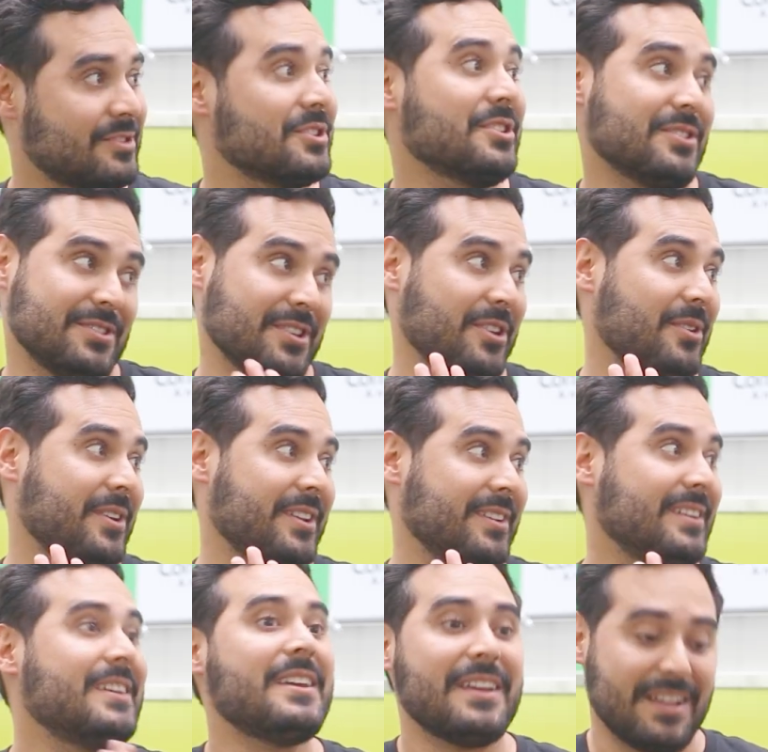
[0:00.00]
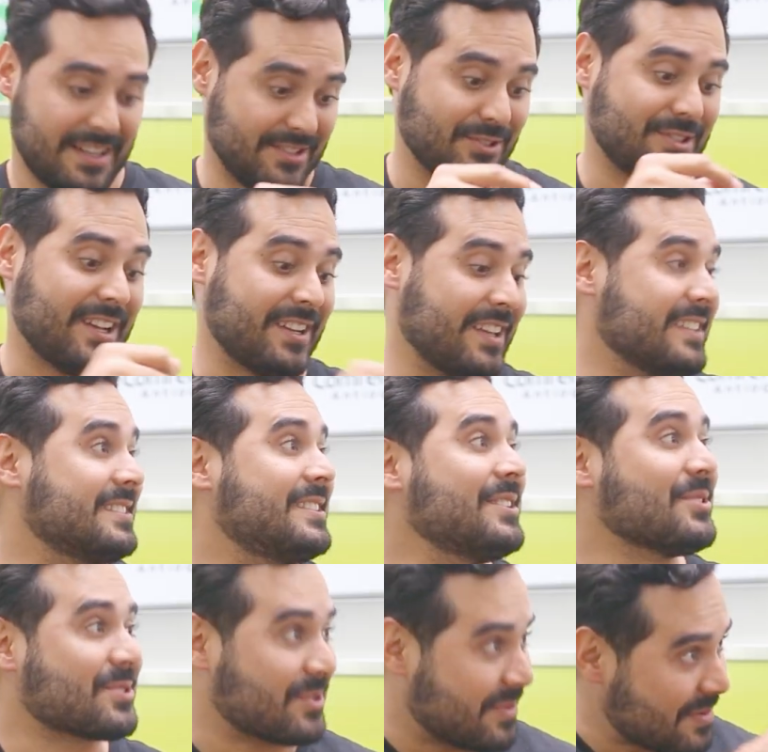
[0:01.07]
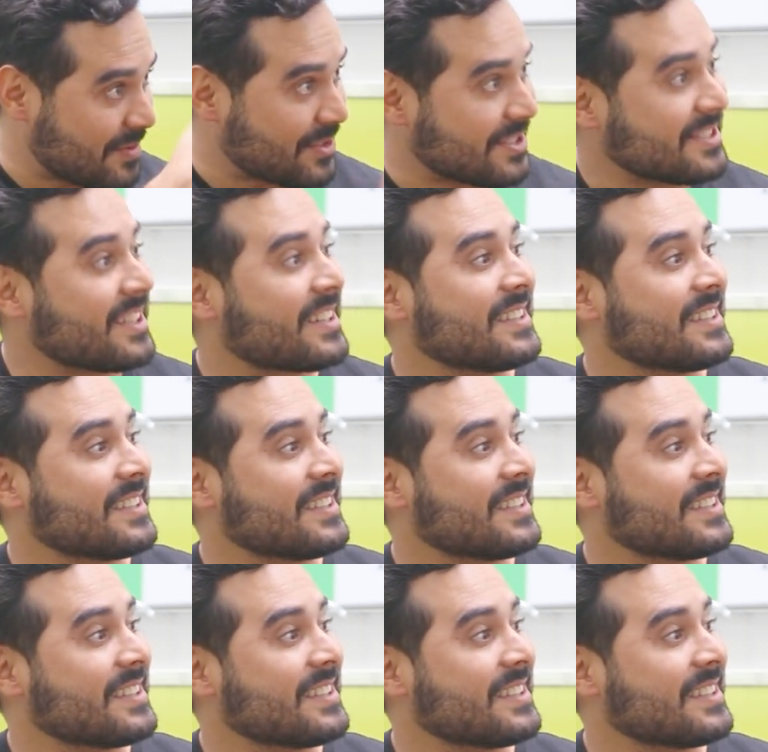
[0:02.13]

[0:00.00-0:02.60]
Sí, chévere. Los argentinos comen morcilla